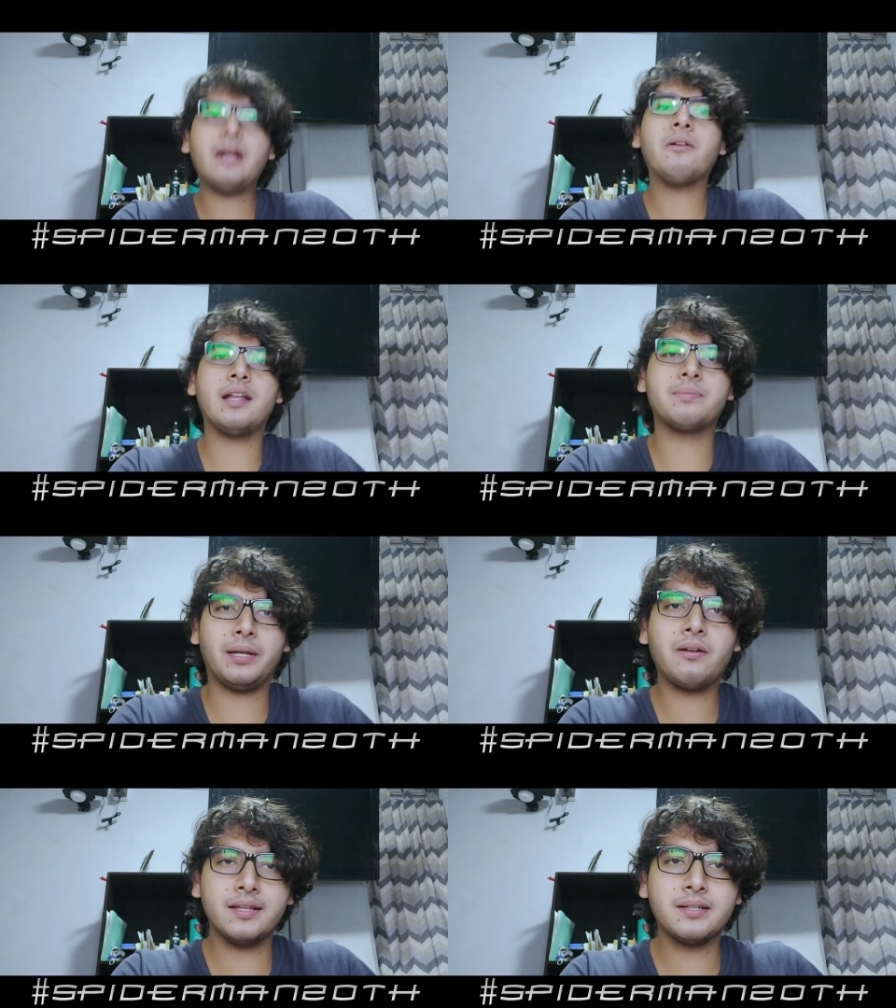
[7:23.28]
tengo las
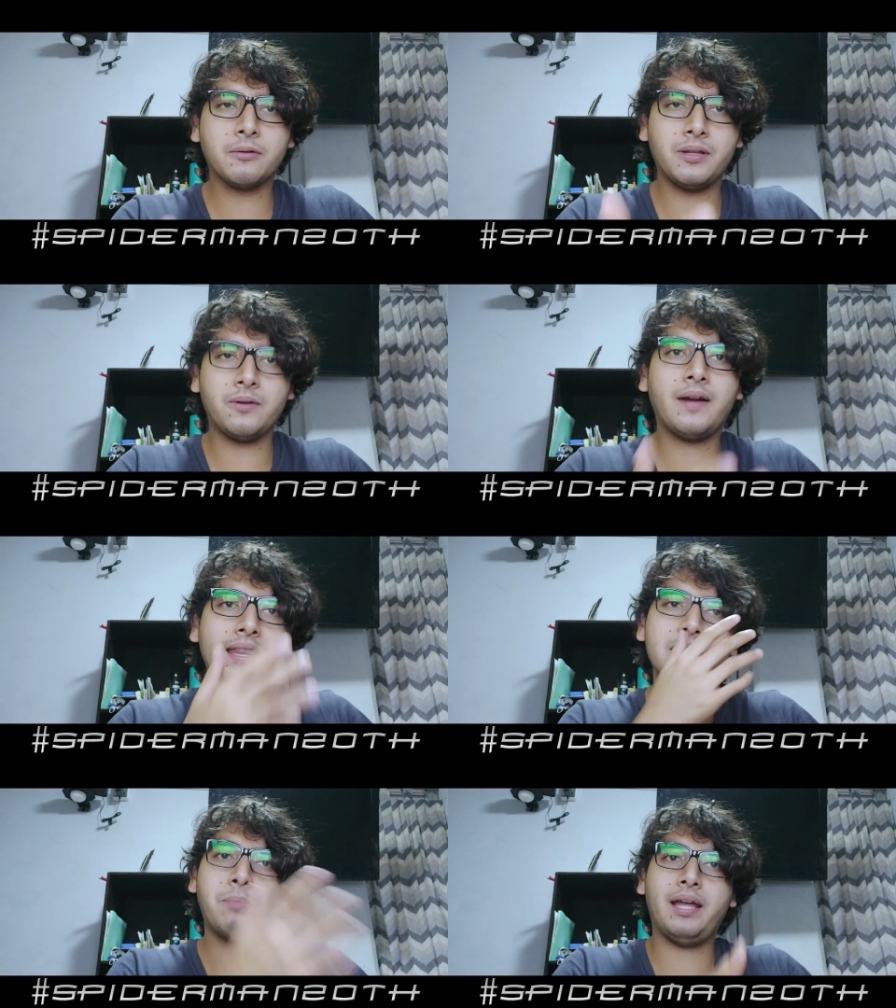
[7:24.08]
películas en
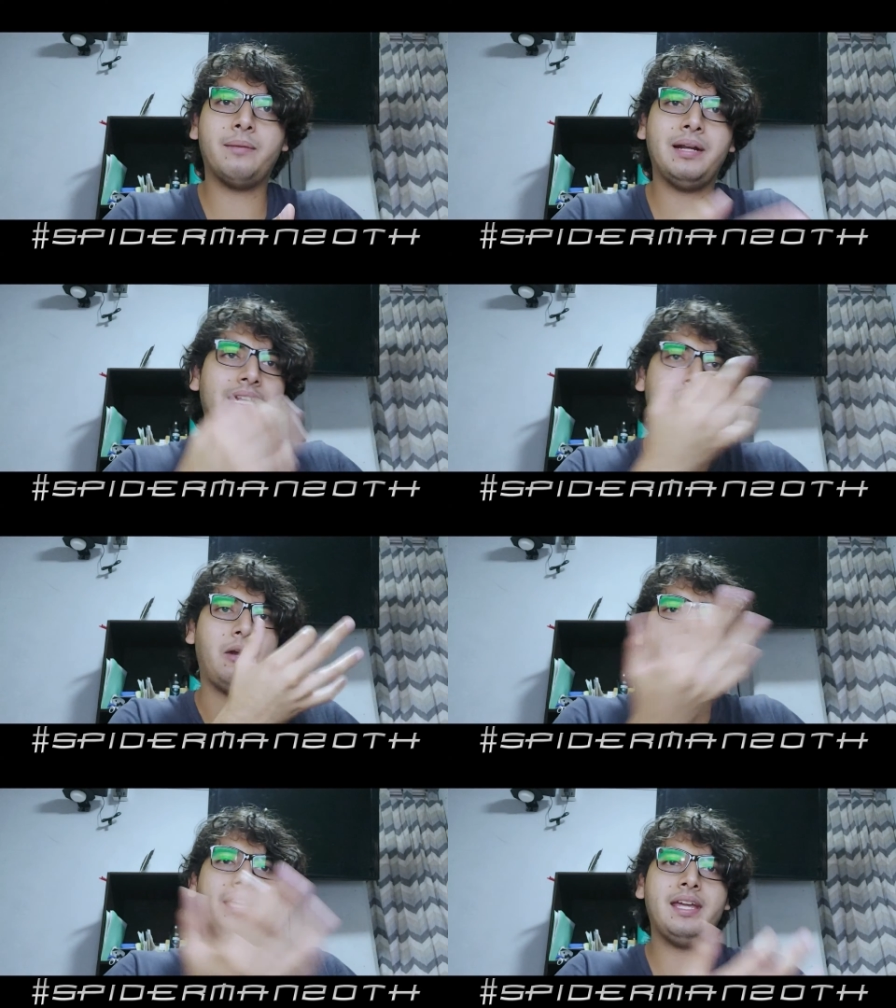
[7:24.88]
4K de Spider-Man, la
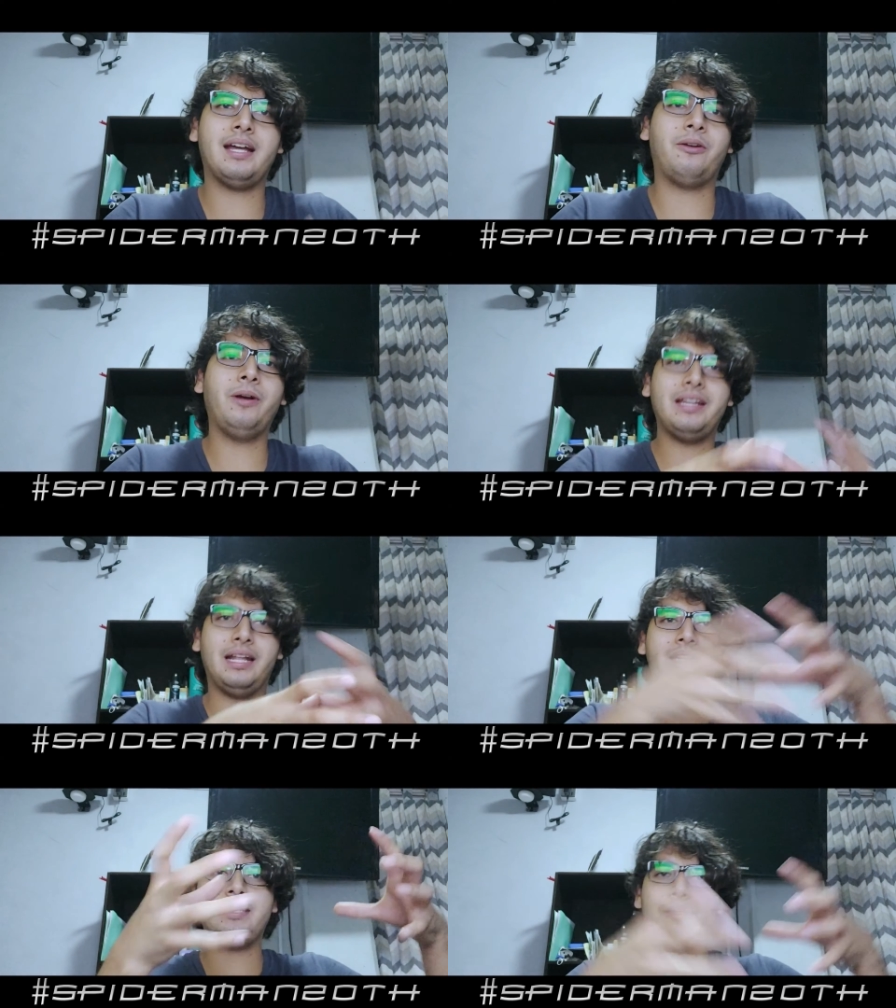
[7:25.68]
trilogía, ¿no?
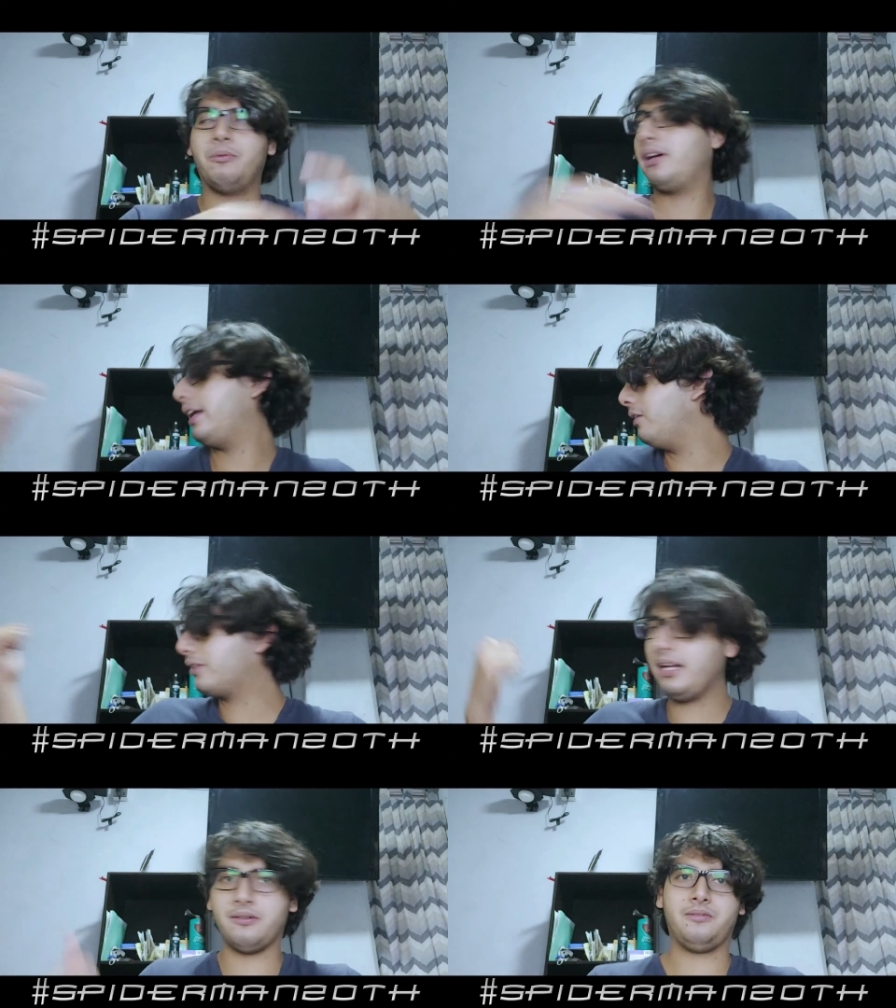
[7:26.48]
En el Digibook, ahí
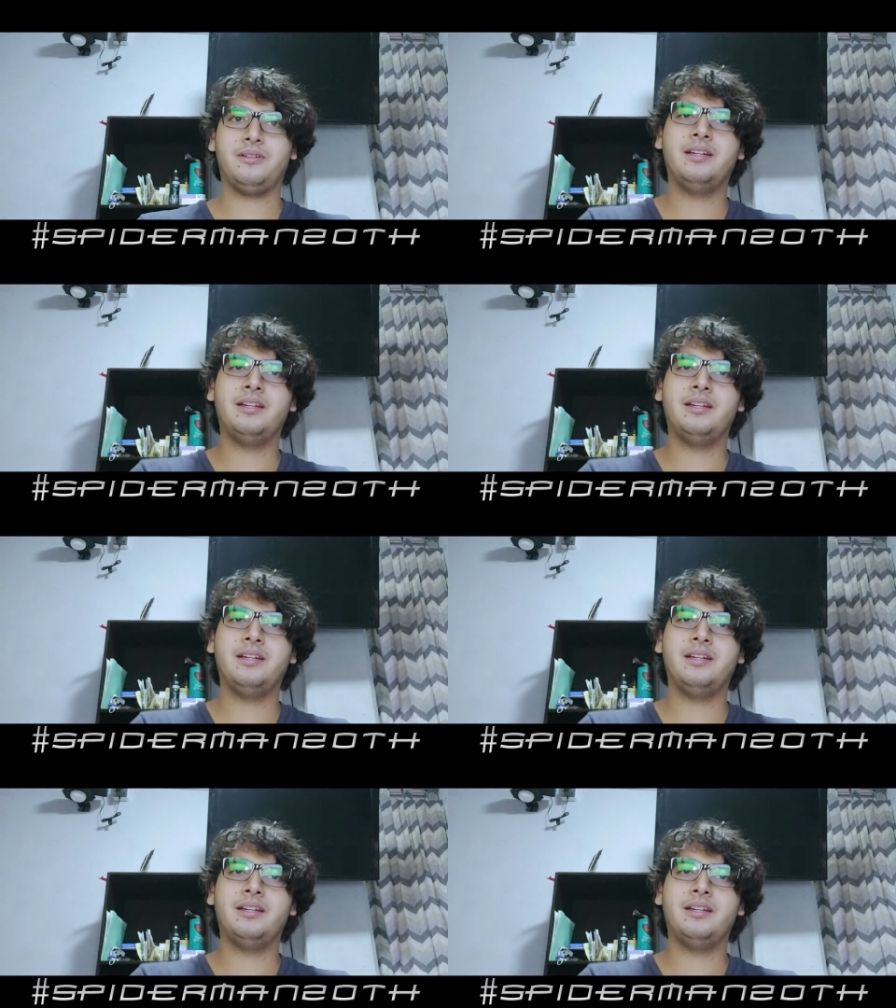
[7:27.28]
lo tengo.